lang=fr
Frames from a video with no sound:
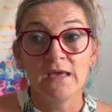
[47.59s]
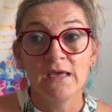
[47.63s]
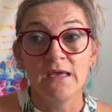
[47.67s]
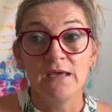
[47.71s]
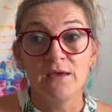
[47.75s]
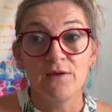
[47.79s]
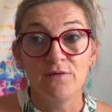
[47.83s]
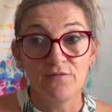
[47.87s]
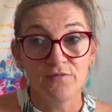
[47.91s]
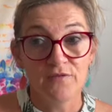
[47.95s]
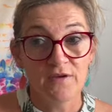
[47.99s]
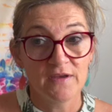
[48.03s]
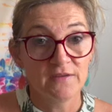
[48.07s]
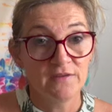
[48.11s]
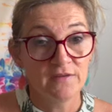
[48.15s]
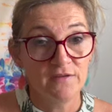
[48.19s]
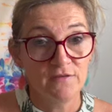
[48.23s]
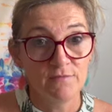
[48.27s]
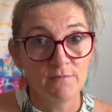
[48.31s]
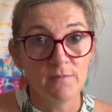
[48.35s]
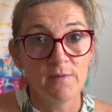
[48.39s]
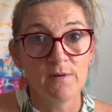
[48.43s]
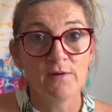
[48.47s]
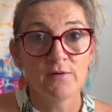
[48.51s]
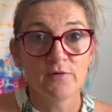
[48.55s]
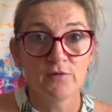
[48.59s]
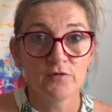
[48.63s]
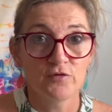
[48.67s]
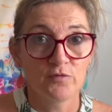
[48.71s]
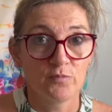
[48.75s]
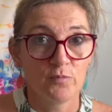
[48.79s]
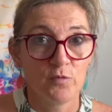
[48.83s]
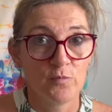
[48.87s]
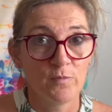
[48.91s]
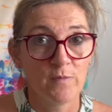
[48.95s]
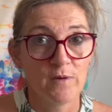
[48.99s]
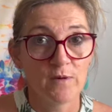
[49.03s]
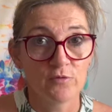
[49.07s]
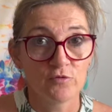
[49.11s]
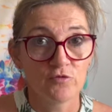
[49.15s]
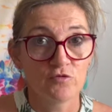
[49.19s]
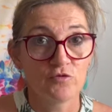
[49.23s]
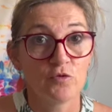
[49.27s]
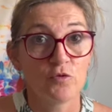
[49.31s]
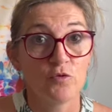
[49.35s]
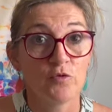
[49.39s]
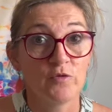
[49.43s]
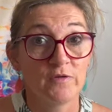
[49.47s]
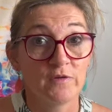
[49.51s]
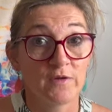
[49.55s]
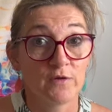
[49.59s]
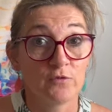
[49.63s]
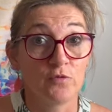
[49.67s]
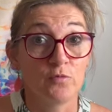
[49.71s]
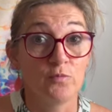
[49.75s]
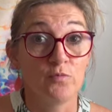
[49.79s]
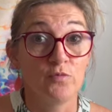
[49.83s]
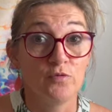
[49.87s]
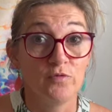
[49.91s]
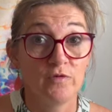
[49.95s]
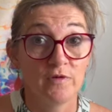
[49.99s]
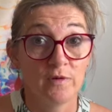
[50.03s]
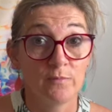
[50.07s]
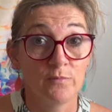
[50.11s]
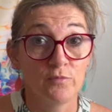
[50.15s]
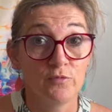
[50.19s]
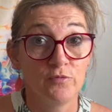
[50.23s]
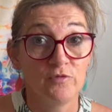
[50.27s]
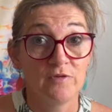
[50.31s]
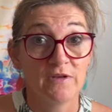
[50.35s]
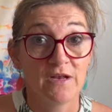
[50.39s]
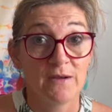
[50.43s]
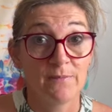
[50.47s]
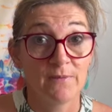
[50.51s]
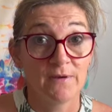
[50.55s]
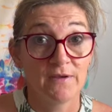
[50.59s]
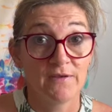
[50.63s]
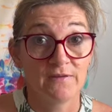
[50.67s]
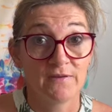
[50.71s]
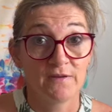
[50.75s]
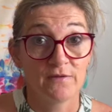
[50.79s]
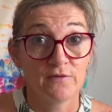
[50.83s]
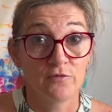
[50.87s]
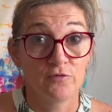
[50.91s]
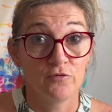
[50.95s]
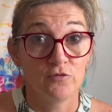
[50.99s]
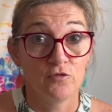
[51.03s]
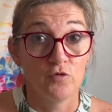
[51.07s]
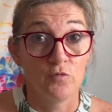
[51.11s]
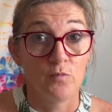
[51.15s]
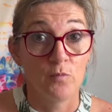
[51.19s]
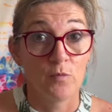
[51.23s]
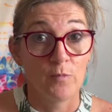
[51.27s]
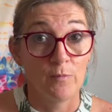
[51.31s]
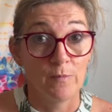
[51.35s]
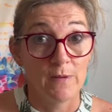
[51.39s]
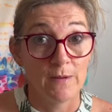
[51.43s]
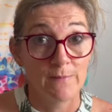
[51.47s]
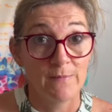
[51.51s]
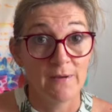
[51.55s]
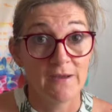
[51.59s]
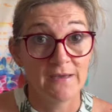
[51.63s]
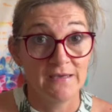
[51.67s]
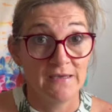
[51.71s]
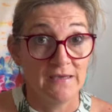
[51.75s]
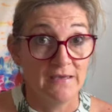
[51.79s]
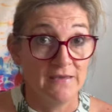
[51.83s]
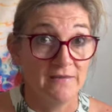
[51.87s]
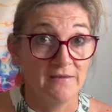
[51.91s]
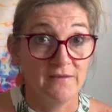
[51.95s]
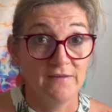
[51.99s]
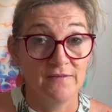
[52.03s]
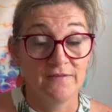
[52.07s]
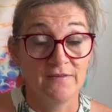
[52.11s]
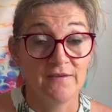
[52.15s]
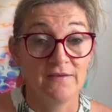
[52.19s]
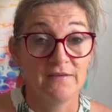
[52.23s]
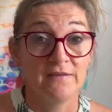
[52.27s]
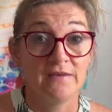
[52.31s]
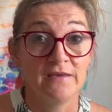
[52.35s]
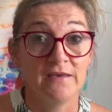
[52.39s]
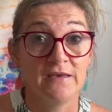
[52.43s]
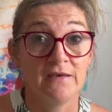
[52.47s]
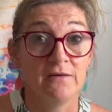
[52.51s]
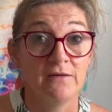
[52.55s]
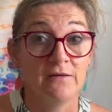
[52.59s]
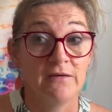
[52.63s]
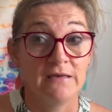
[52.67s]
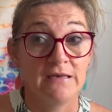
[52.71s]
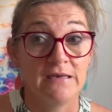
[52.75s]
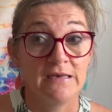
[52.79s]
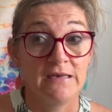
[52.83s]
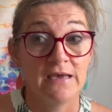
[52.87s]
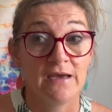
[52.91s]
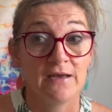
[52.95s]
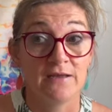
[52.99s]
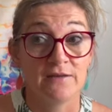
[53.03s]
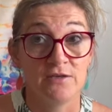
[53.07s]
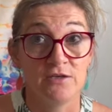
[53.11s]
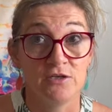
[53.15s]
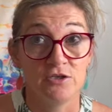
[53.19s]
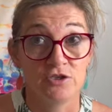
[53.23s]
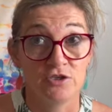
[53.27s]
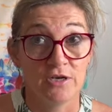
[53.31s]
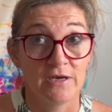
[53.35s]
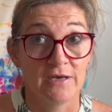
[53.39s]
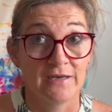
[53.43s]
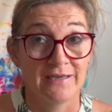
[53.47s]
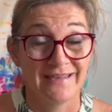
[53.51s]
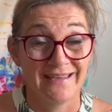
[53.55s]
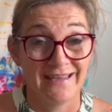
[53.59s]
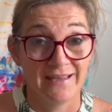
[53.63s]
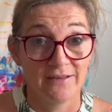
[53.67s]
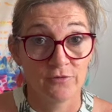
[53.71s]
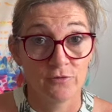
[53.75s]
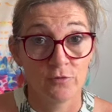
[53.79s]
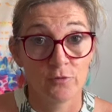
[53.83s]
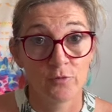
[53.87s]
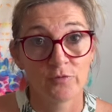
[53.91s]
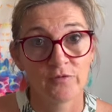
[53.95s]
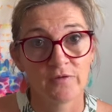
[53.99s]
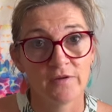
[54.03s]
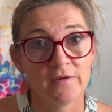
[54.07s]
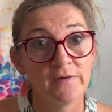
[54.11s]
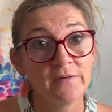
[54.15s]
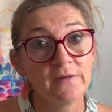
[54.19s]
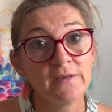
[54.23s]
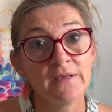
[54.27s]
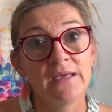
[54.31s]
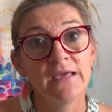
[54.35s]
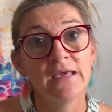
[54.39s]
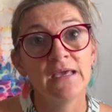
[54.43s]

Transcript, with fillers: effectivement, en ce moment, je ressens de plus en plus la présence de mon papa qui est décédé il y a déjà 14 ans.